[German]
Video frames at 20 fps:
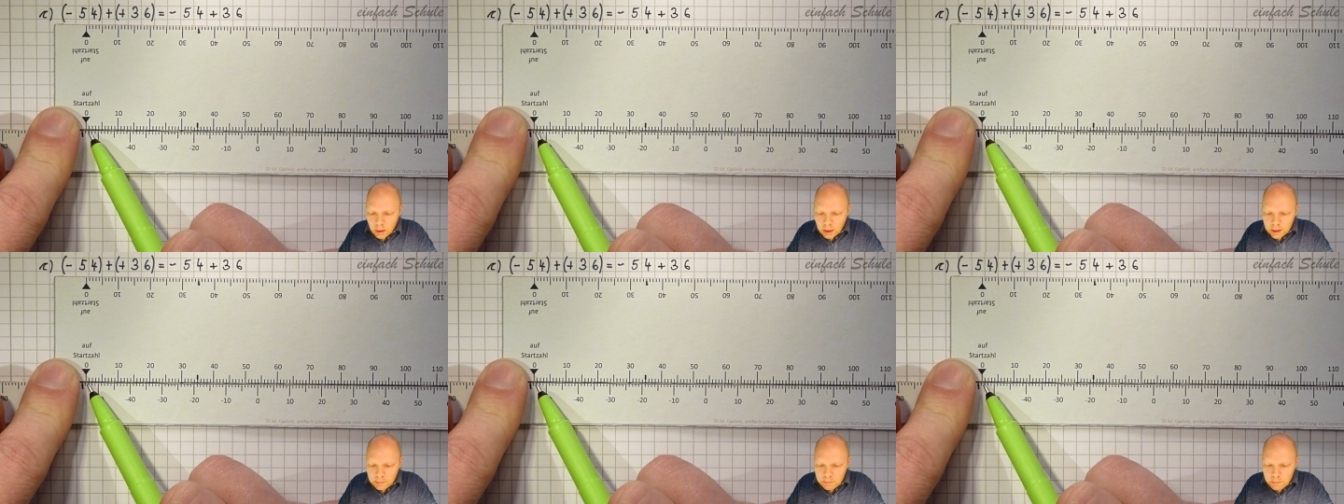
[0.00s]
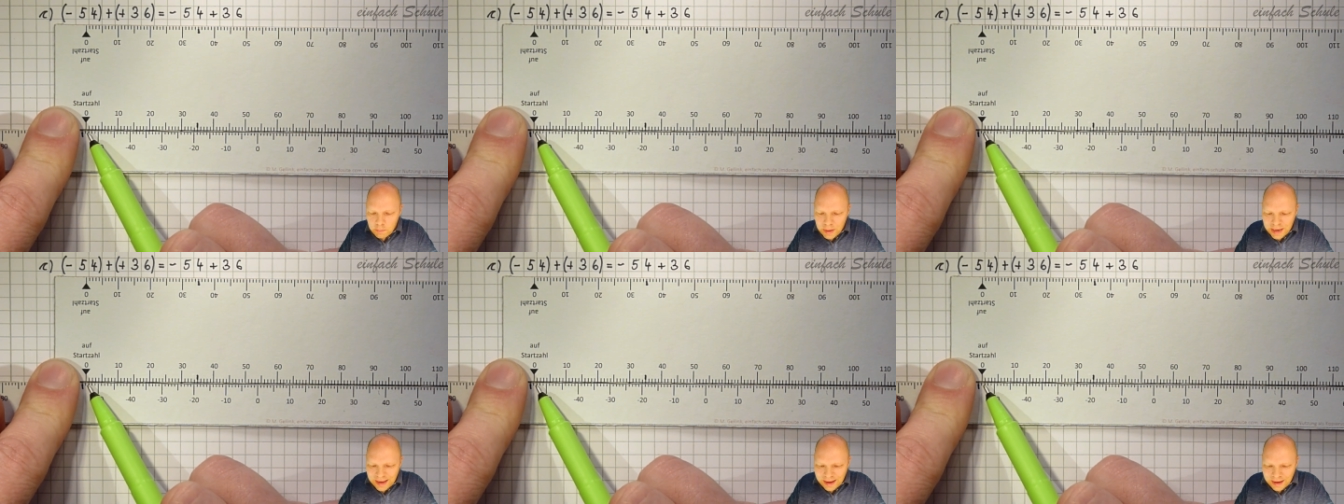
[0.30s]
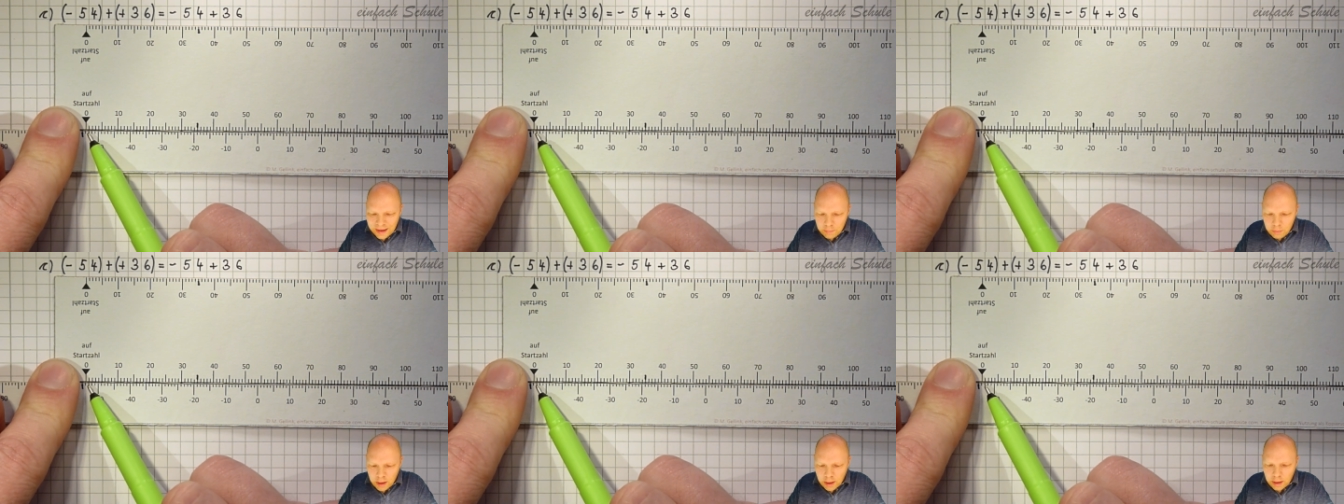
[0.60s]
Ich
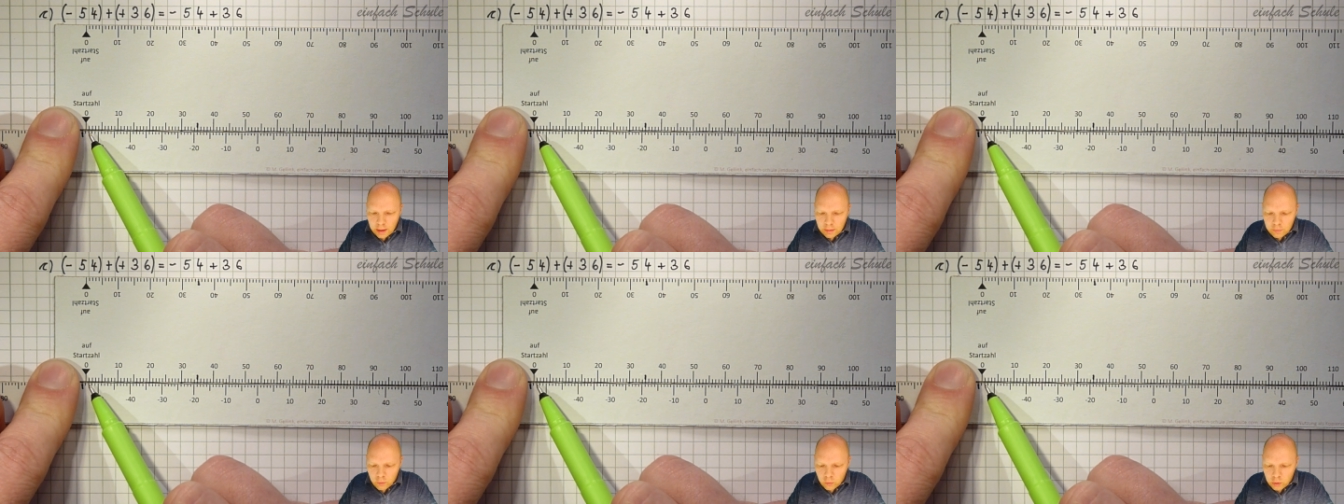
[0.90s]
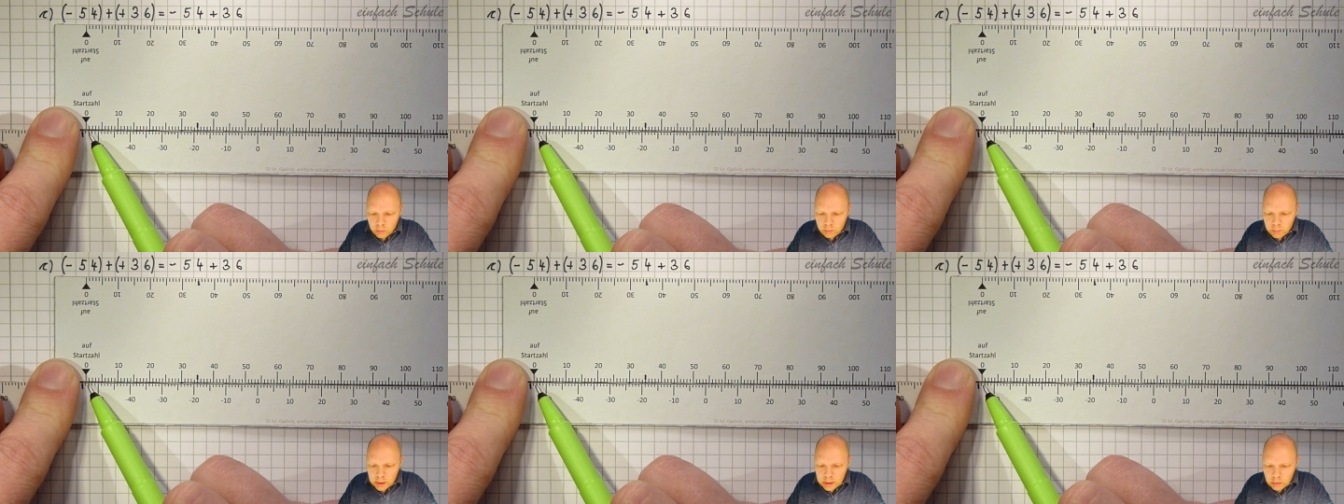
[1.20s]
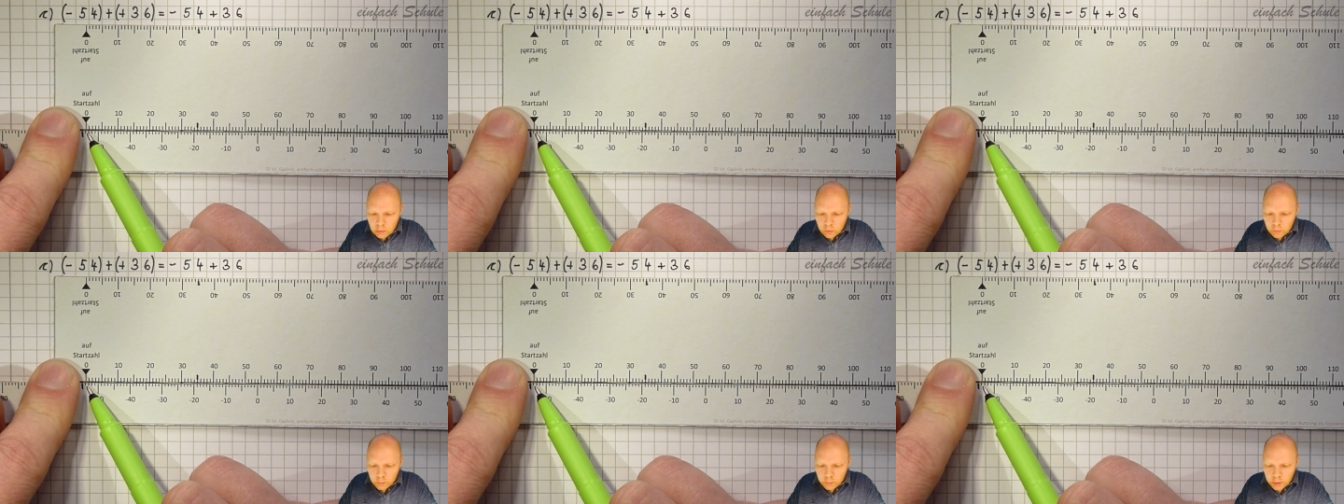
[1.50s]
bleibe also im
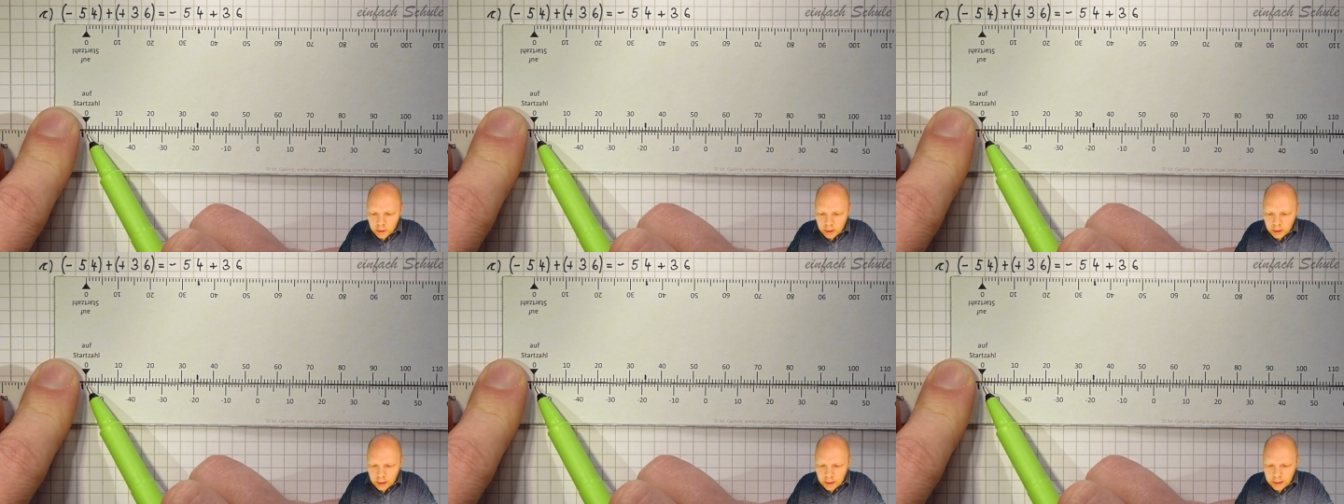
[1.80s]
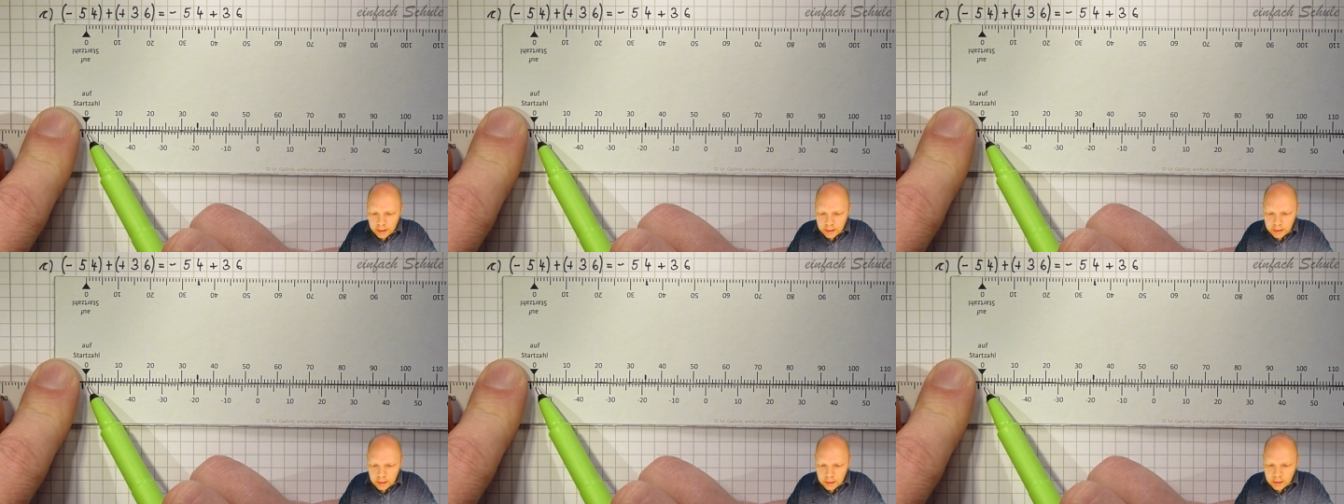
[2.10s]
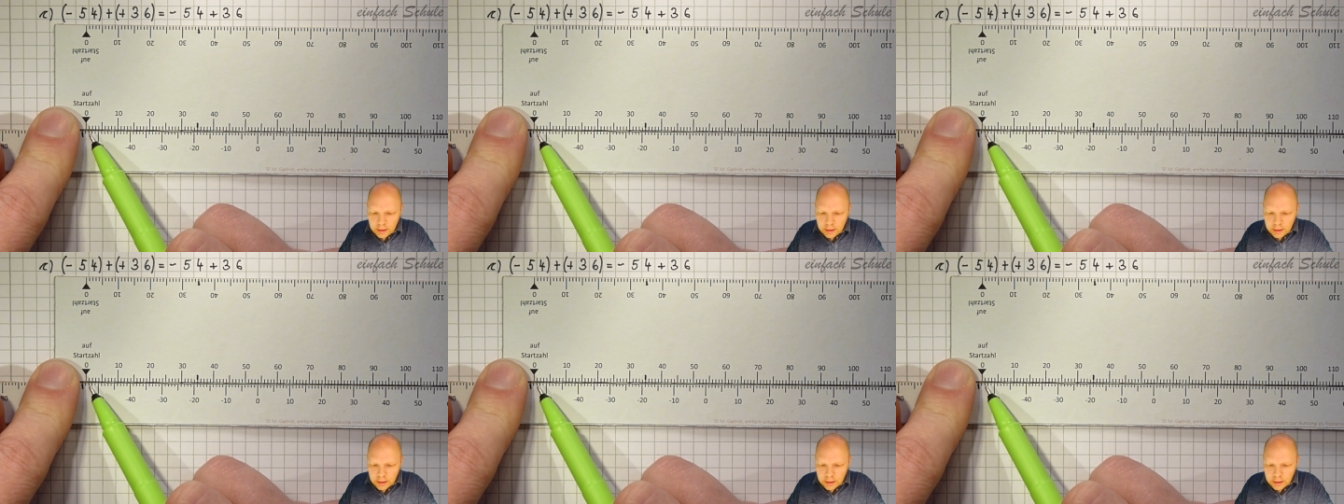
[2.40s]
Minusbereich.